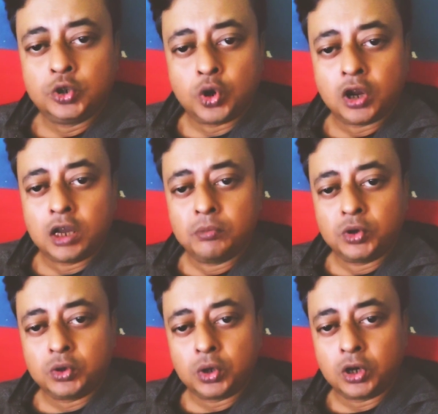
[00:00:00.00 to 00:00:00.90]
জঙ্গি
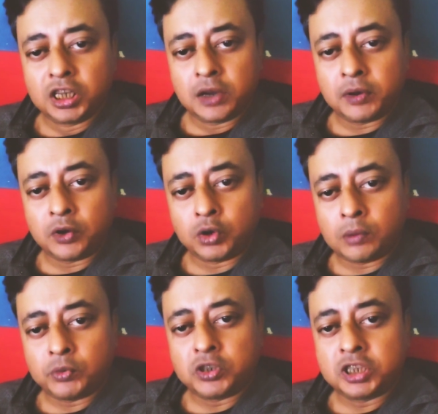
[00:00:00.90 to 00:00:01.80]
মুক্ত হয়ে যাবে
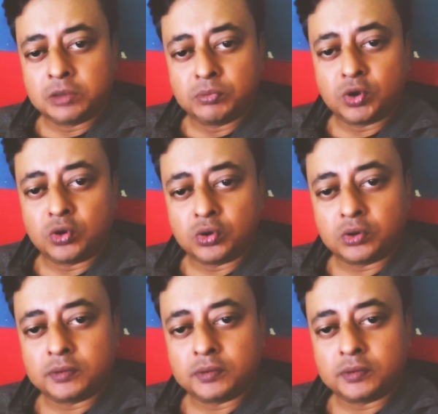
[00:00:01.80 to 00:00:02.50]
গোটা পশ্চিমবঙ্গ